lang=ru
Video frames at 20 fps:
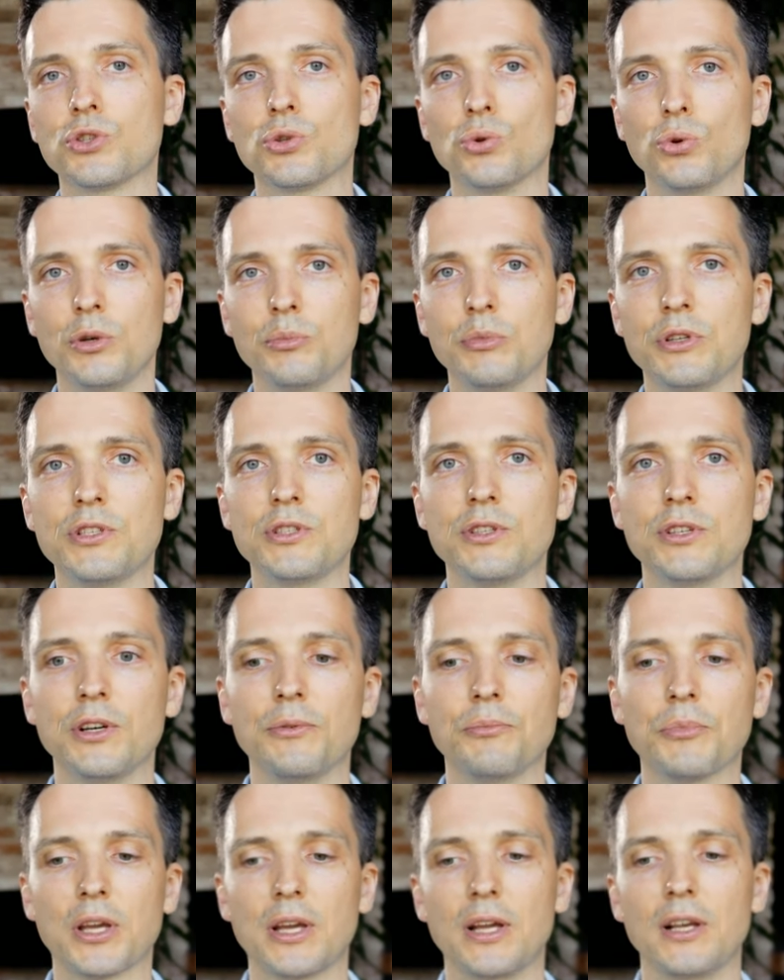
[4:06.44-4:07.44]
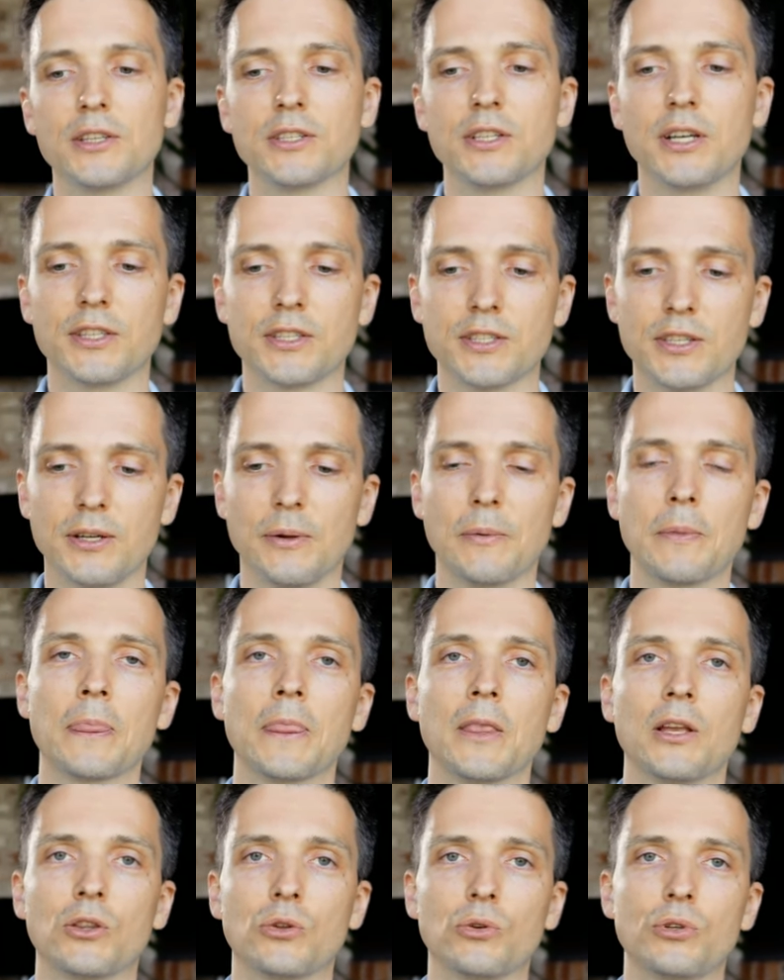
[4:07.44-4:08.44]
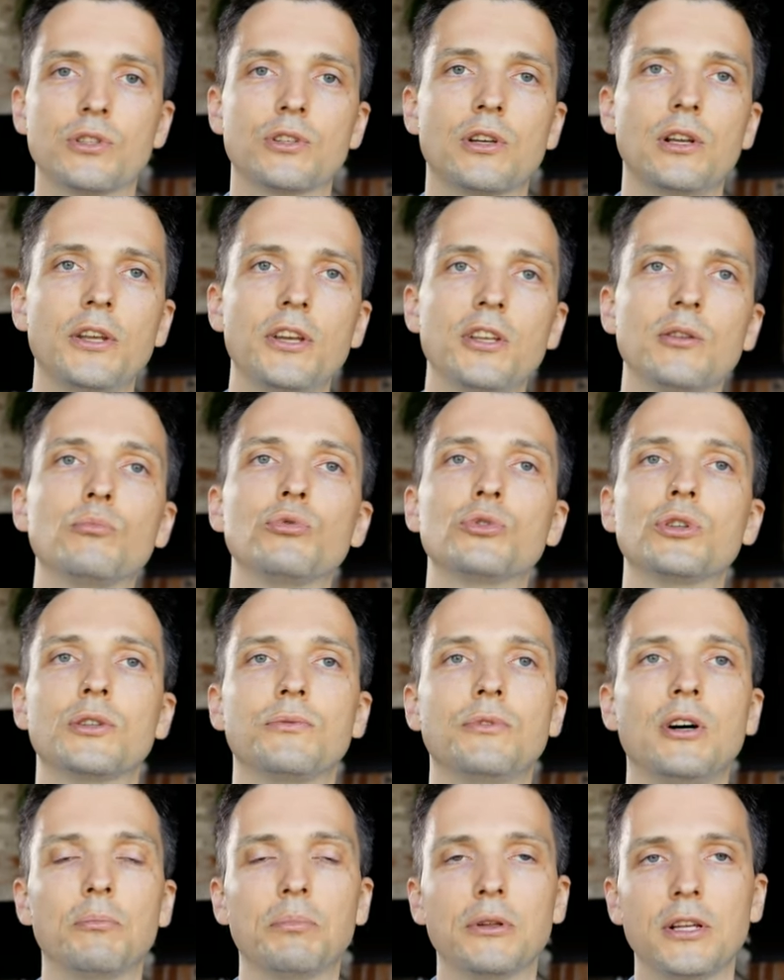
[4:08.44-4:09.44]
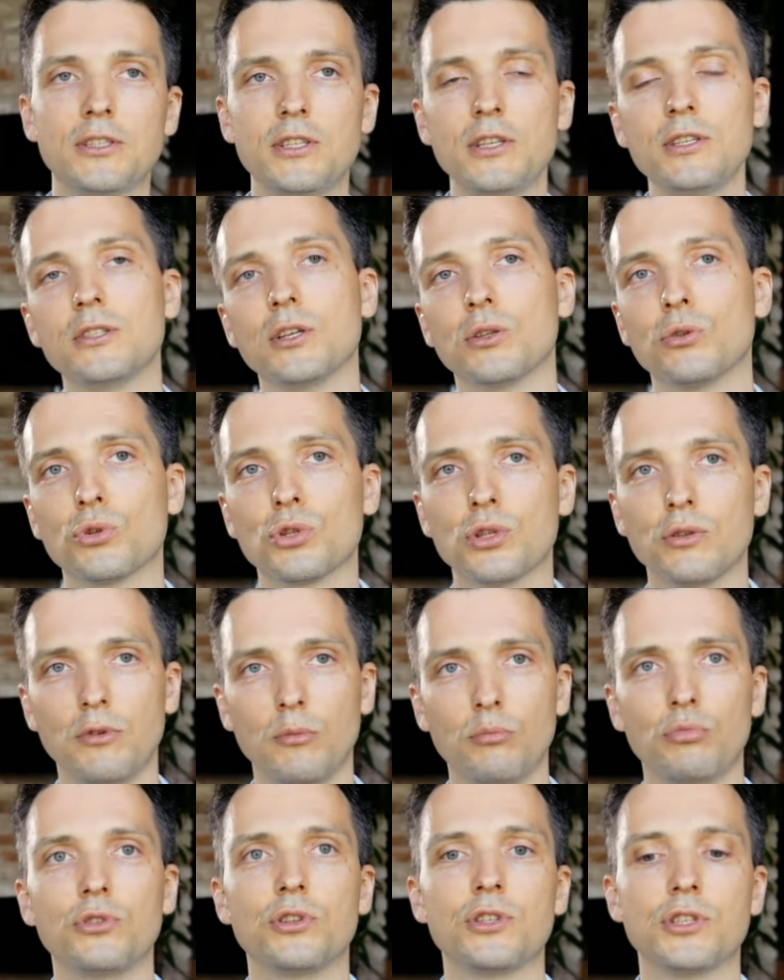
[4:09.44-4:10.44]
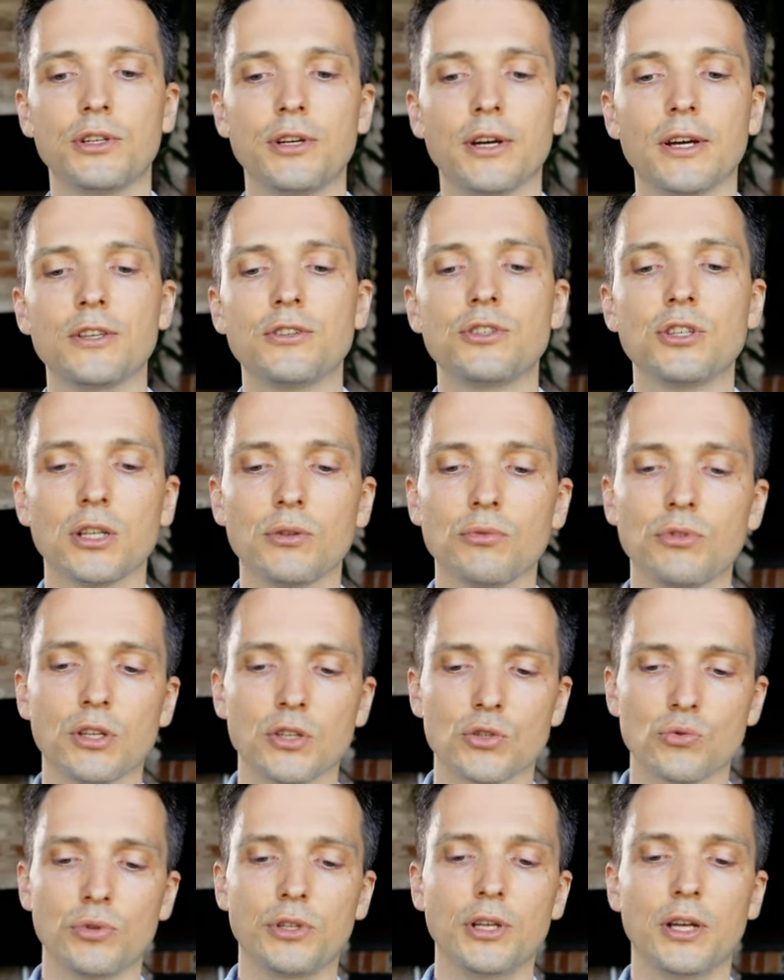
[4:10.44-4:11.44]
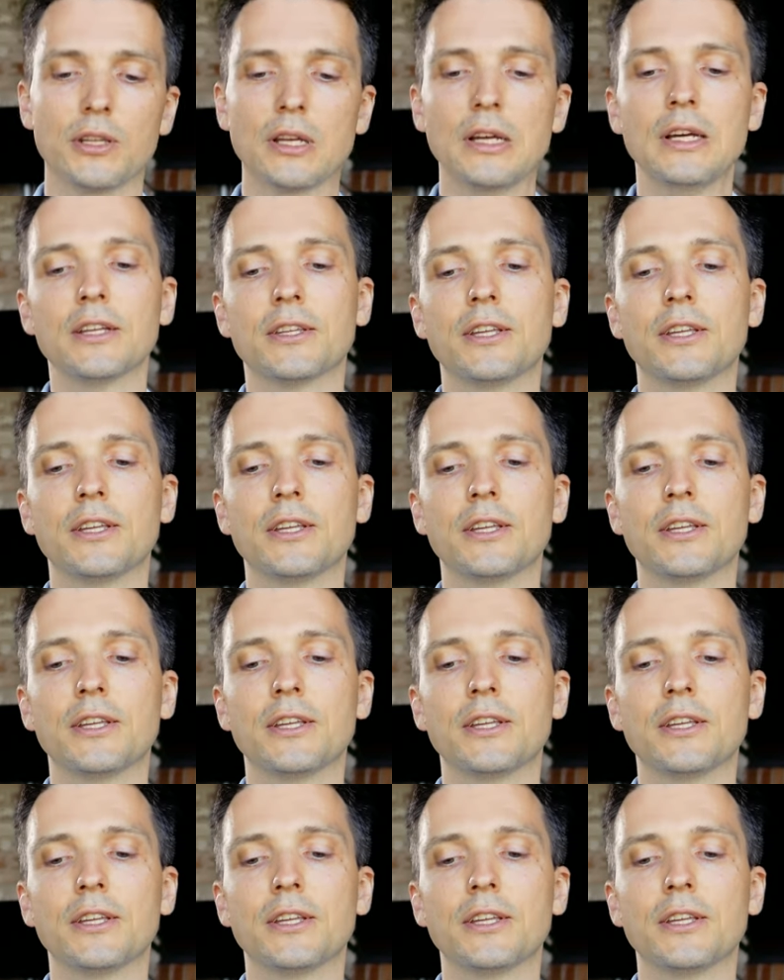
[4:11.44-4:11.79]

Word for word: стоимости реализации. То есть клиент будет вам платить за то, что вы будете гарантировать результат.